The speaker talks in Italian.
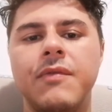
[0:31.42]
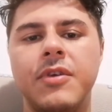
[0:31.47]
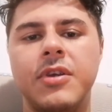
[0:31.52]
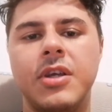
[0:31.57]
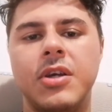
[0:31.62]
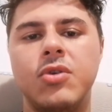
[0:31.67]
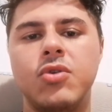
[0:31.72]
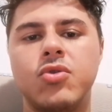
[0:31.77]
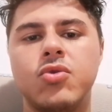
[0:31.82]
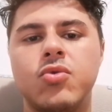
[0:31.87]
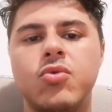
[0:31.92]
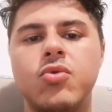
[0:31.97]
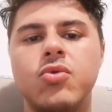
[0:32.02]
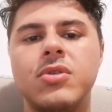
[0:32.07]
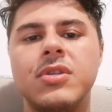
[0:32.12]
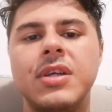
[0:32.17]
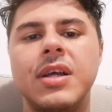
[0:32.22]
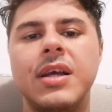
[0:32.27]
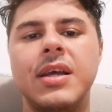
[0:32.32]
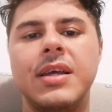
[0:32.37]
vi chiedo
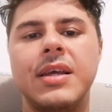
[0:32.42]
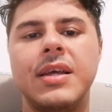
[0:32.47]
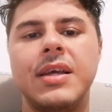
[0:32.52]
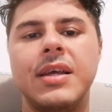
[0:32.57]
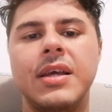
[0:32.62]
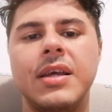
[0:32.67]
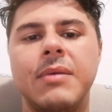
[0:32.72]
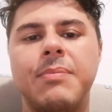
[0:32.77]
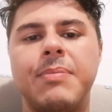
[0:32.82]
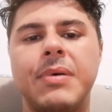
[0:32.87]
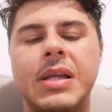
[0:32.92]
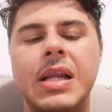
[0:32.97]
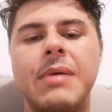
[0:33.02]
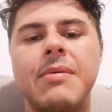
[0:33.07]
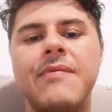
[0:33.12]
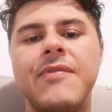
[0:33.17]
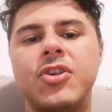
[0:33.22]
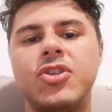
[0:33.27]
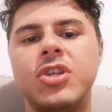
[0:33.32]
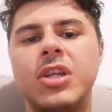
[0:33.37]
scusa e parliamo
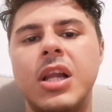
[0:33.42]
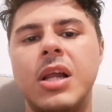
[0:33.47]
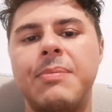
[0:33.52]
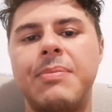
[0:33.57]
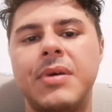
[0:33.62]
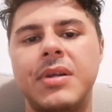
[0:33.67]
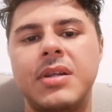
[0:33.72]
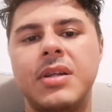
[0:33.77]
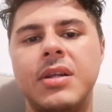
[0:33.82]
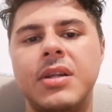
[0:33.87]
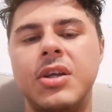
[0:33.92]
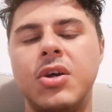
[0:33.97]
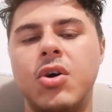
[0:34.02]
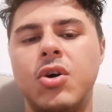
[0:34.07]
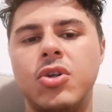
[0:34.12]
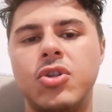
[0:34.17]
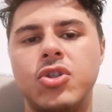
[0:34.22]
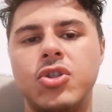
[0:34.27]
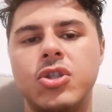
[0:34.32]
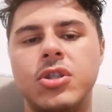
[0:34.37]
invece della partita di
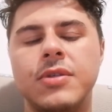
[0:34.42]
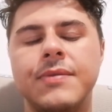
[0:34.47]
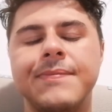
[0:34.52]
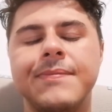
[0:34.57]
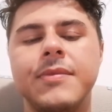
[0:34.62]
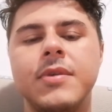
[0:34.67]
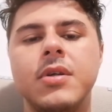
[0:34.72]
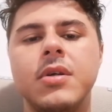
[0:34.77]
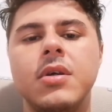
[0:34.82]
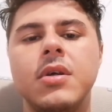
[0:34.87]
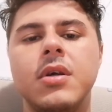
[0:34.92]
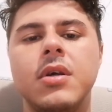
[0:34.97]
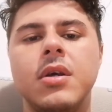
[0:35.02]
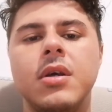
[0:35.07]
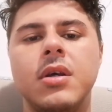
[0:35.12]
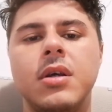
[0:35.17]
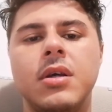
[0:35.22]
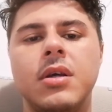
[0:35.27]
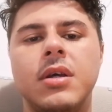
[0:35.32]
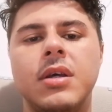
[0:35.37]
oggi.
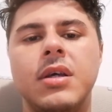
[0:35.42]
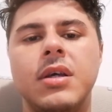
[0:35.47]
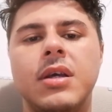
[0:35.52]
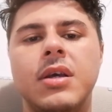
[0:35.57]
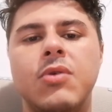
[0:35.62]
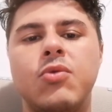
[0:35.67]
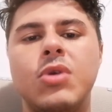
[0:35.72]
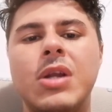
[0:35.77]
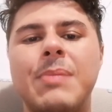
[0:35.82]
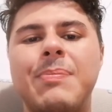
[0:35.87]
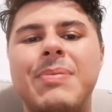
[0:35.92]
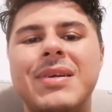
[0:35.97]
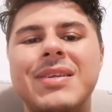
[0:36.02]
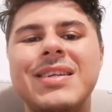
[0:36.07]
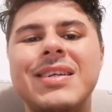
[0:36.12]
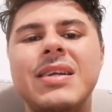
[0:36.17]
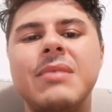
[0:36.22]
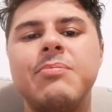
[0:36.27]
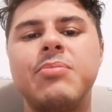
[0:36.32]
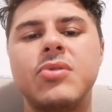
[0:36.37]
Eh, una
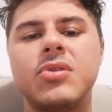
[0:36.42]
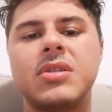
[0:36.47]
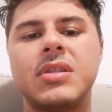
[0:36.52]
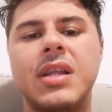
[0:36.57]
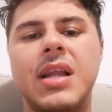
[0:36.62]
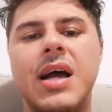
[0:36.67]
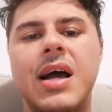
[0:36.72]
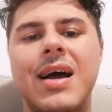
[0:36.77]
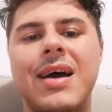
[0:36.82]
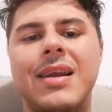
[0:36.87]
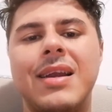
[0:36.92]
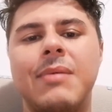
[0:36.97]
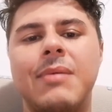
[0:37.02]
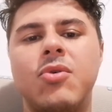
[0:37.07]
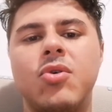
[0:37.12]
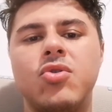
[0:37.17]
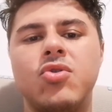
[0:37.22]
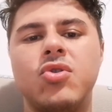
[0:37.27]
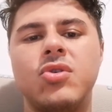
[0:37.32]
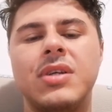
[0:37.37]
partita un po' strana,
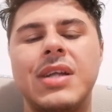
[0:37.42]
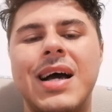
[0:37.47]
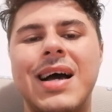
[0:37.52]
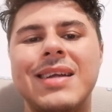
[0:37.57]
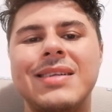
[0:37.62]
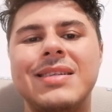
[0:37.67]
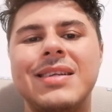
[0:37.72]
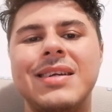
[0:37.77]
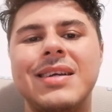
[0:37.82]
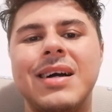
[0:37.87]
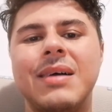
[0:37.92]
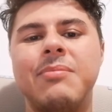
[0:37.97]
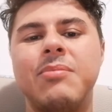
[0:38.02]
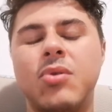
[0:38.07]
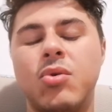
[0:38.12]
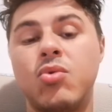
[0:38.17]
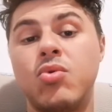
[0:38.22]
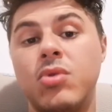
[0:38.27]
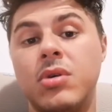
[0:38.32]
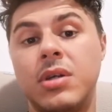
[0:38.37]
molto tattica,
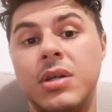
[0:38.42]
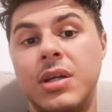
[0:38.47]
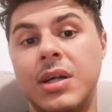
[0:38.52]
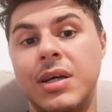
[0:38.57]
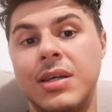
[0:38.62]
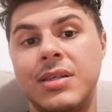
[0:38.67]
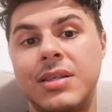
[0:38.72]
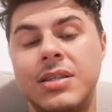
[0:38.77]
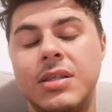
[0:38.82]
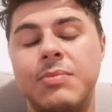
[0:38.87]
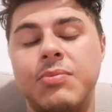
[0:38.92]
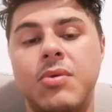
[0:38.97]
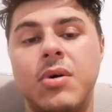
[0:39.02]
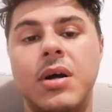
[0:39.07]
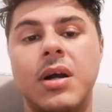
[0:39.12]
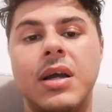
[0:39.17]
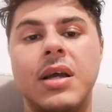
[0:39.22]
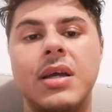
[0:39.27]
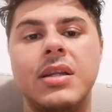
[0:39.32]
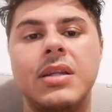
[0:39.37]
brutta se si può
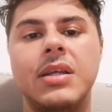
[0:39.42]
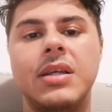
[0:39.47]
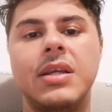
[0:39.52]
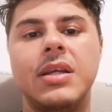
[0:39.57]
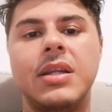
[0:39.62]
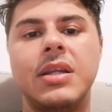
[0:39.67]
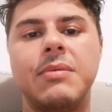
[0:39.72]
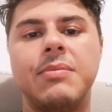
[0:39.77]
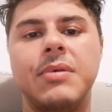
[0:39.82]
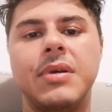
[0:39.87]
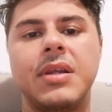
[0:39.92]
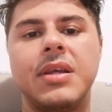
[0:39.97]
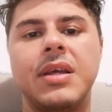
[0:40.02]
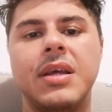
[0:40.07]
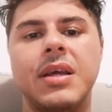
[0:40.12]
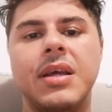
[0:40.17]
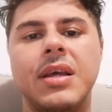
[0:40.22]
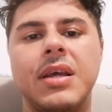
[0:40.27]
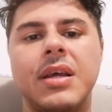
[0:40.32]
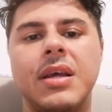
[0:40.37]
anche dire, perché